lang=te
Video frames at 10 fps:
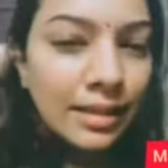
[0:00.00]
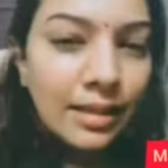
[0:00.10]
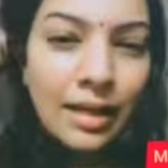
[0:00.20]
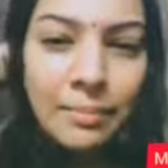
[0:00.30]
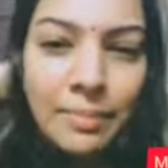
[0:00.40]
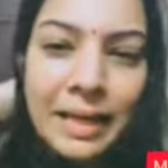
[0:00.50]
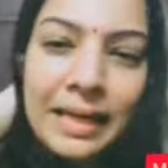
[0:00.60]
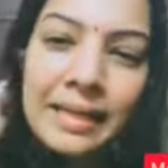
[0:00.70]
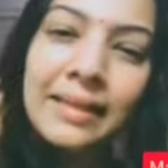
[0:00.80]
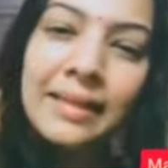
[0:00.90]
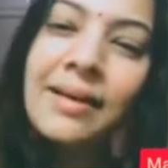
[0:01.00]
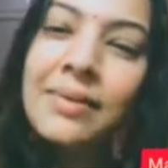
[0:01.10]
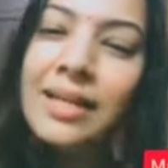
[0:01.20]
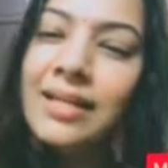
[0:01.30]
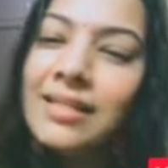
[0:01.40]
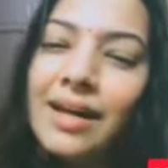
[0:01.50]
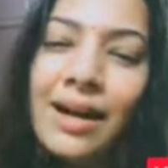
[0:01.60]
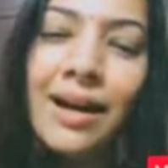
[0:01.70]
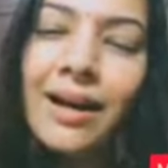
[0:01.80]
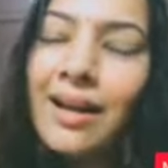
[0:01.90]
కంప్లైంట్ ఇద్దామని
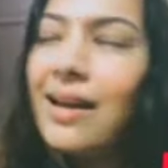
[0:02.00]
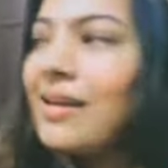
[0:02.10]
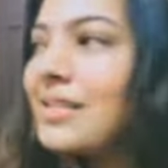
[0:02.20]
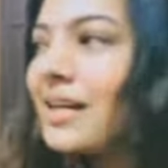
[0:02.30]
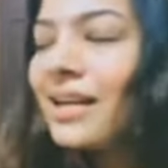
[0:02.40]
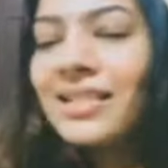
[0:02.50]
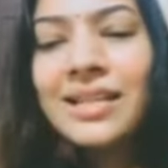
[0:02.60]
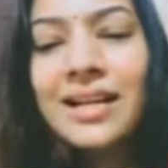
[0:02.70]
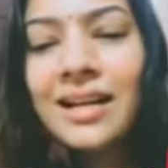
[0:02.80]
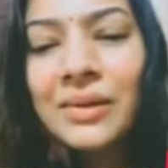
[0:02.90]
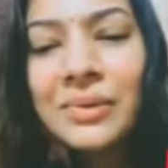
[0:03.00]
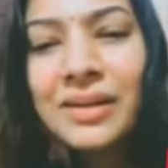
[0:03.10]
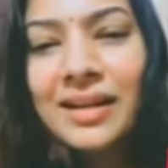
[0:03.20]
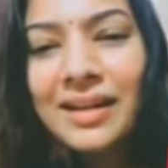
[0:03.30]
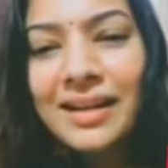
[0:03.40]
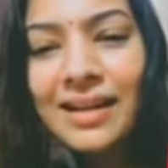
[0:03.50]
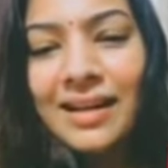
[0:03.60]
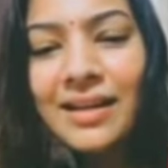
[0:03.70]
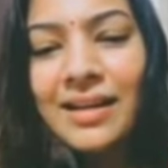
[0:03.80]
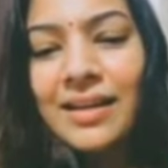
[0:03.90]
చాలా చాలా చాలా అనుకుంటాం కానీ
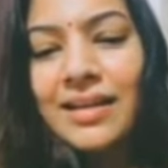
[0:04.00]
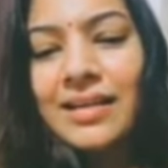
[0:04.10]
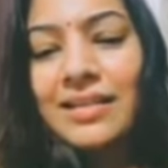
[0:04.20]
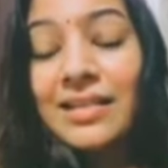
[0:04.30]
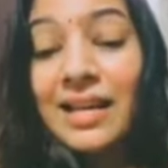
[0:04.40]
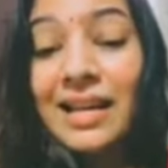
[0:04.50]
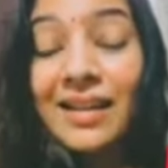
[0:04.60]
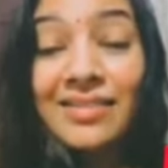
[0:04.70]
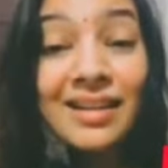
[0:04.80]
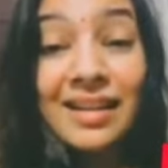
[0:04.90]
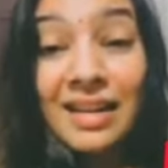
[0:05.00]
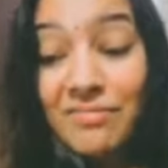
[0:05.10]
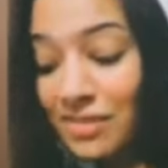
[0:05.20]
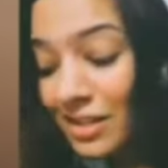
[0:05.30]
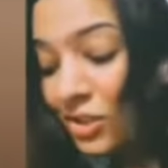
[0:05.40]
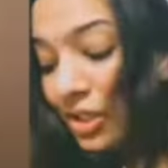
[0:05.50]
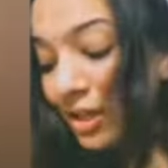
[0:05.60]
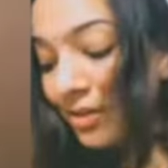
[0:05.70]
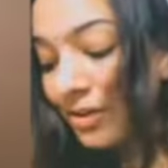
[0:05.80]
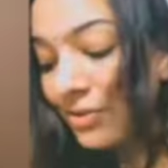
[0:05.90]
సర్లే అంత టైం వేస్ట్
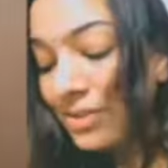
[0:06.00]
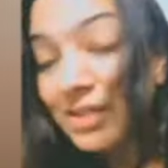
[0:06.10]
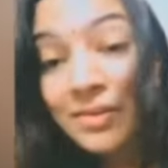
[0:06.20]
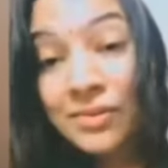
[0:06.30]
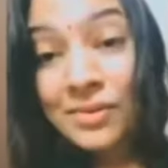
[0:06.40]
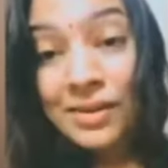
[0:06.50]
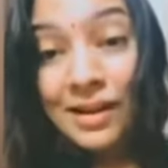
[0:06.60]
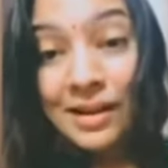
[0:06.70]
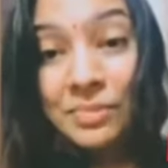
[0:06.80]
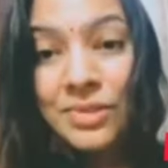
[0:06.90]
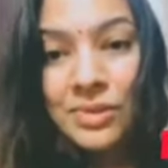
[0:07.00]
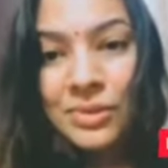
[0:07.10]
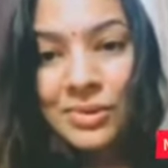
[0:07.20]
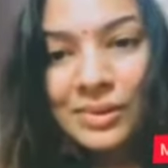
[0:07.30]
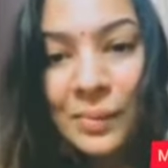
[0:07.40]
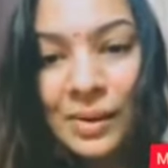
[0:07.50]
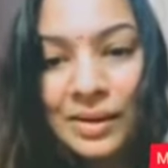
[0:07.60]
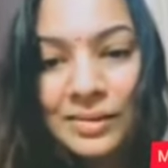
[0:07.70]
చేయడం అనవసరం అనిపిస్తూ ఉంటుంది అనమాట